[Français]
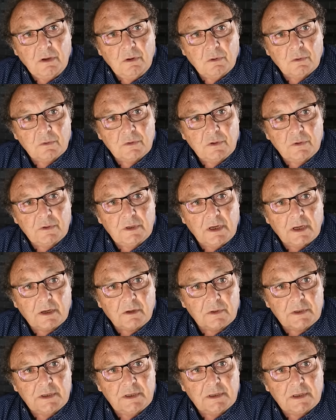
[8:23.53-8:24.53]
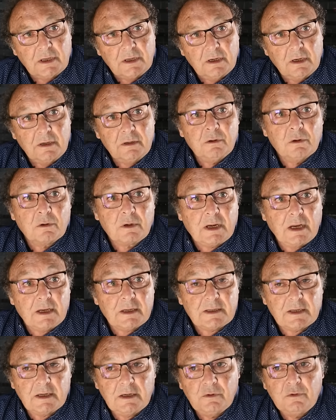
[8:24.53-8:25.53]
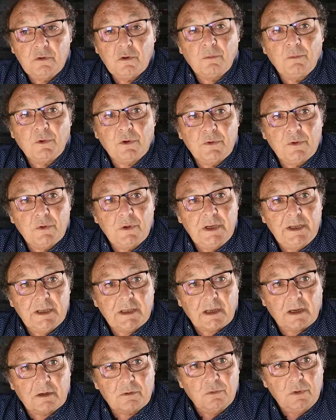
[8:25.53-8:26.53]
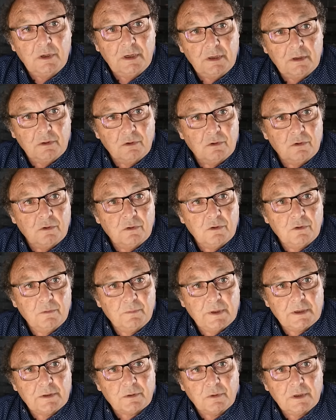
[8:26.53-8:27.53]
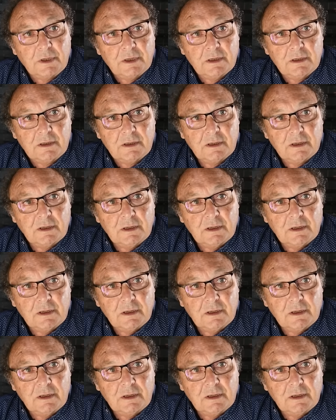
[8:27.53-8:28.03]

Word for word: on donne la quantité, donc là c'est le nombre de litres à couler au pétrolier.